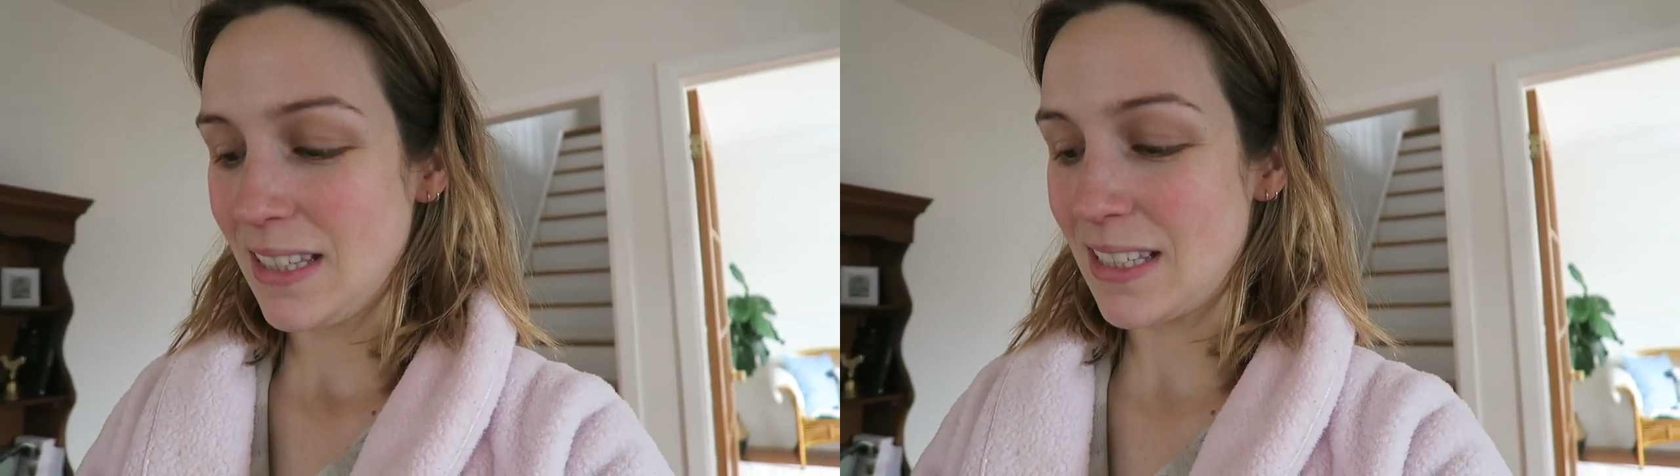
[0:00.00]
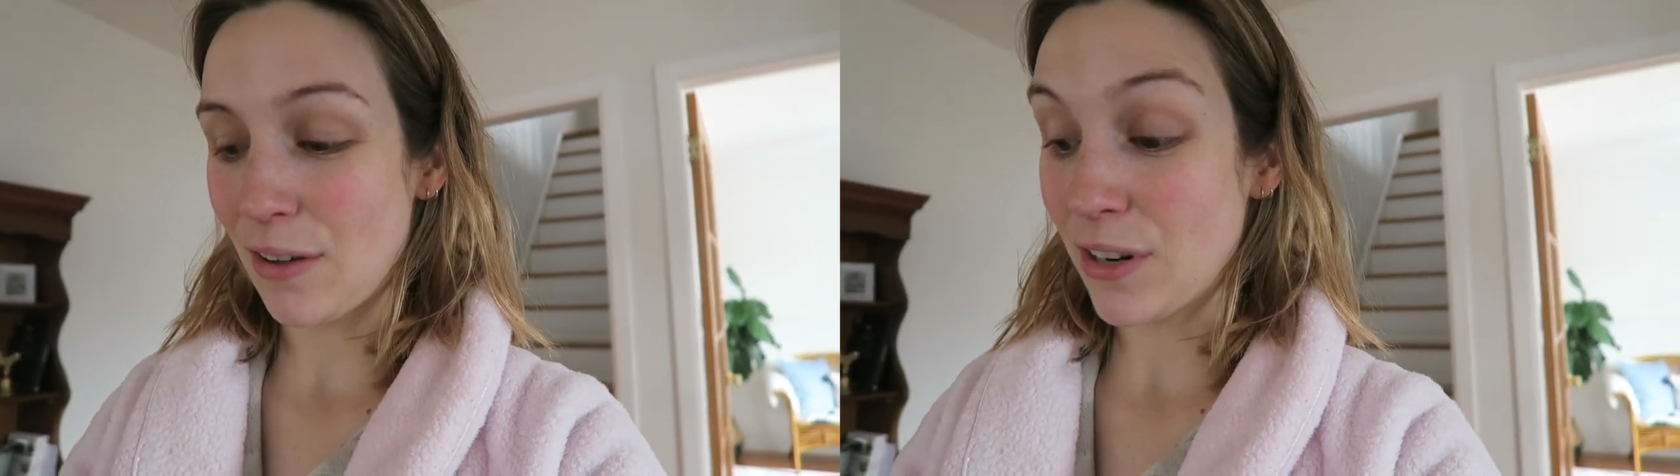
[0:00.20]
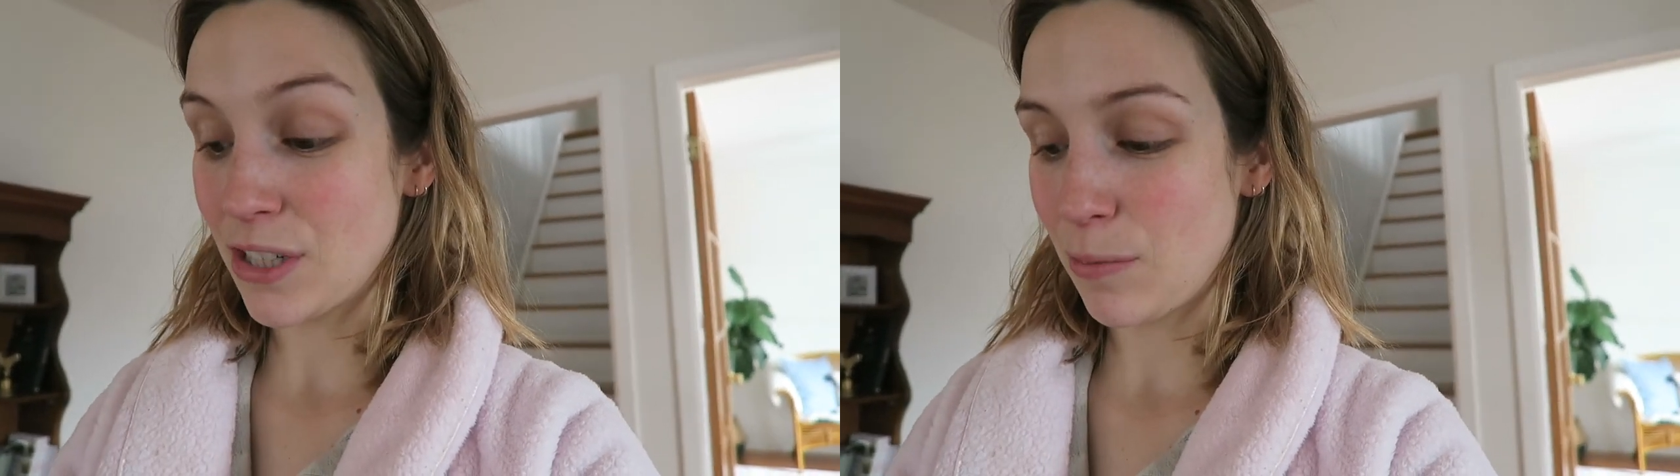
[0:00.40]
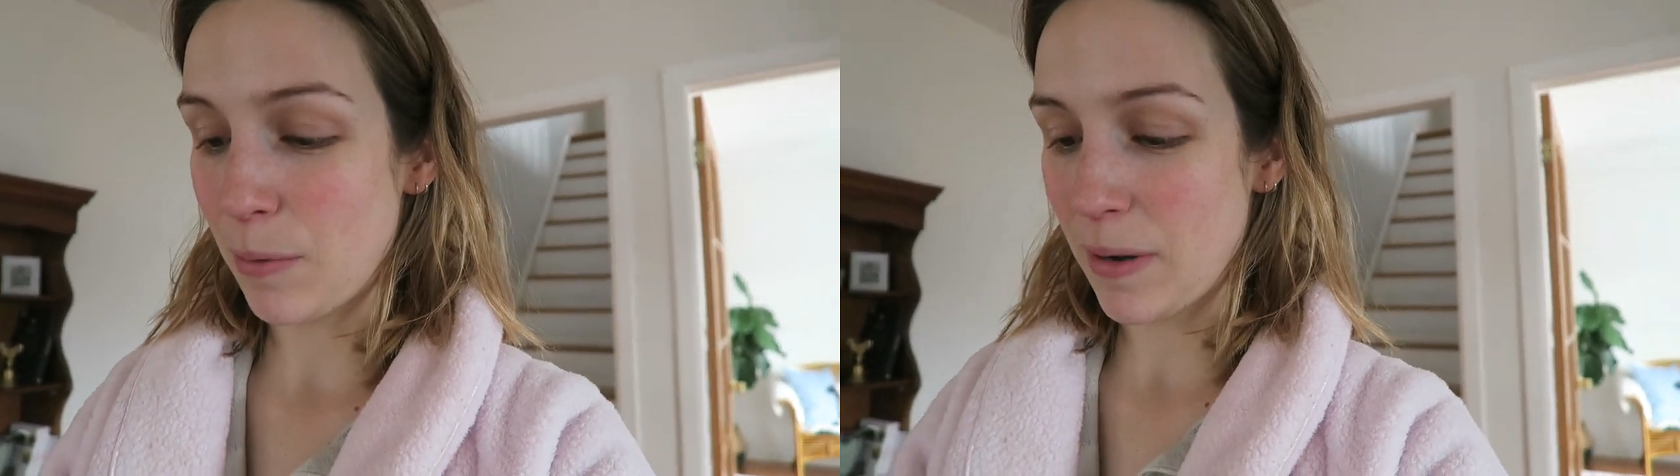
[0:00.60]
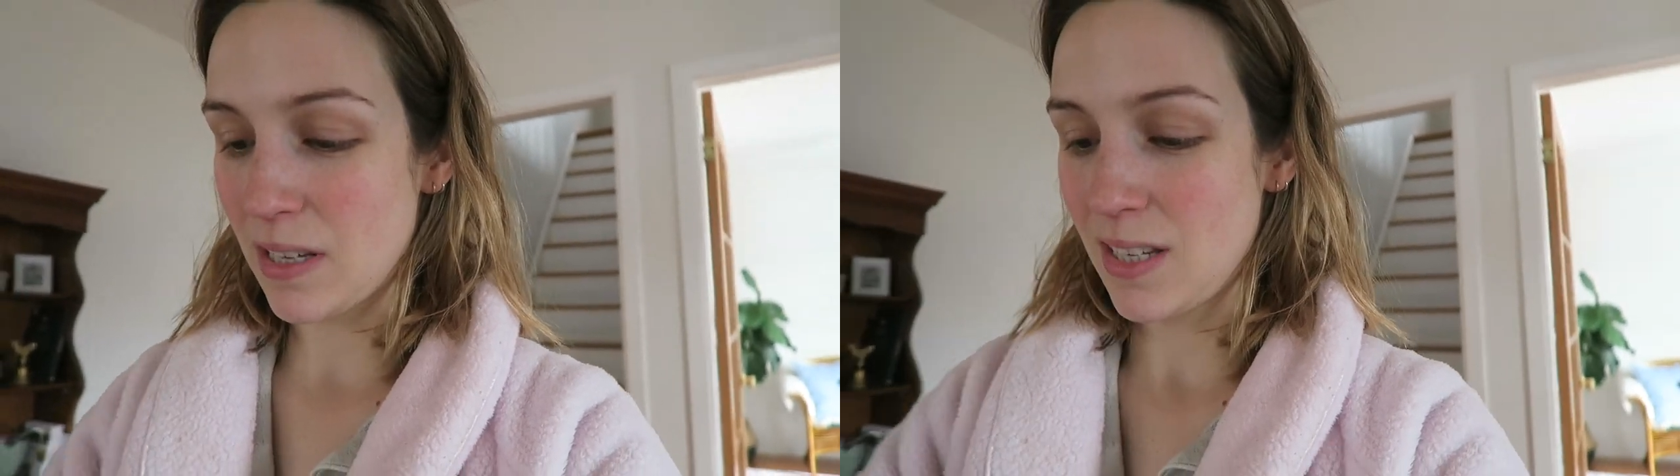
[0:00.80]
des affaires que j'ai
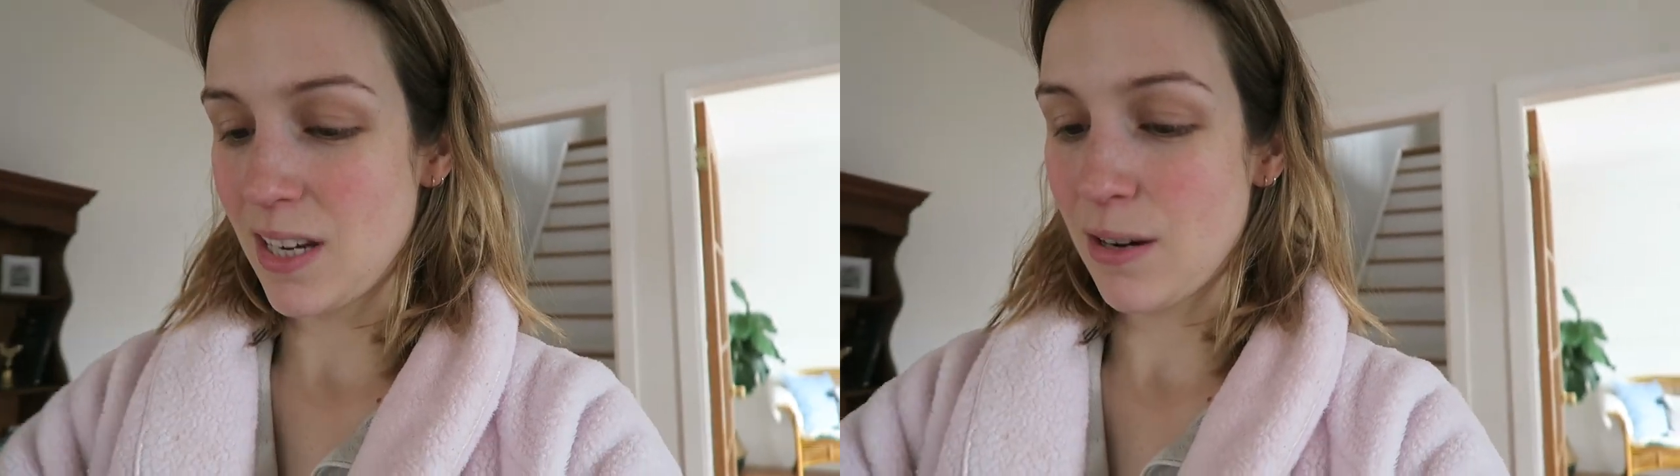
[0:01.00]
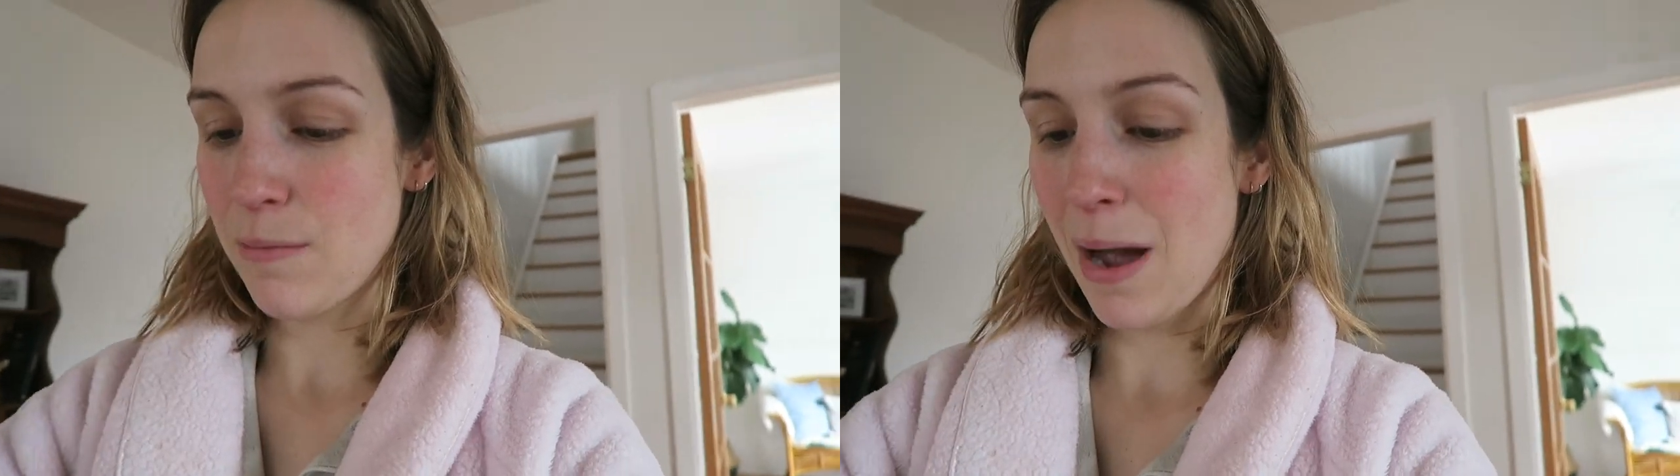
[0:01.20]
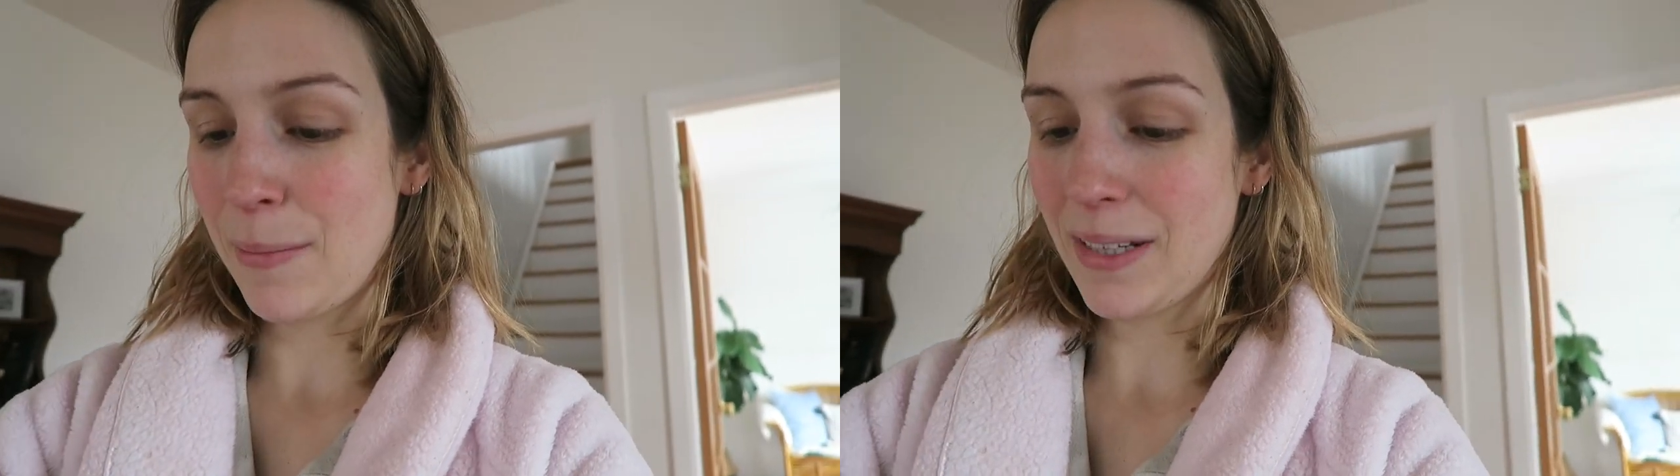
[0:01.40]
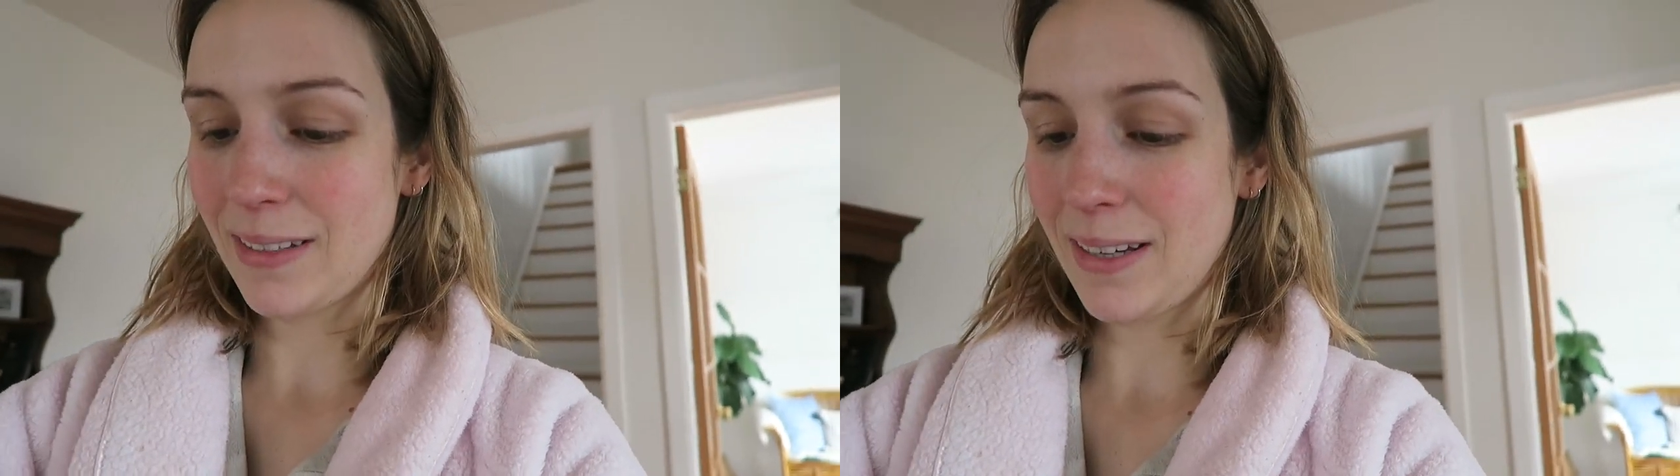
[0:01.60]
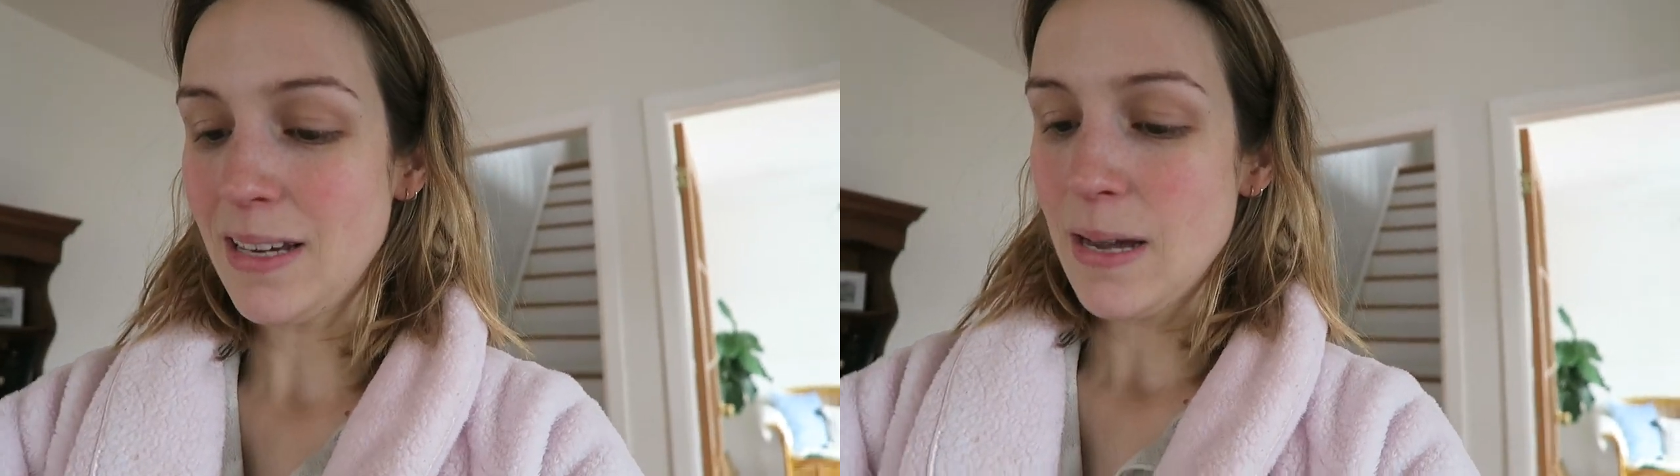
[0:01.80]
pas pensé comme à matin.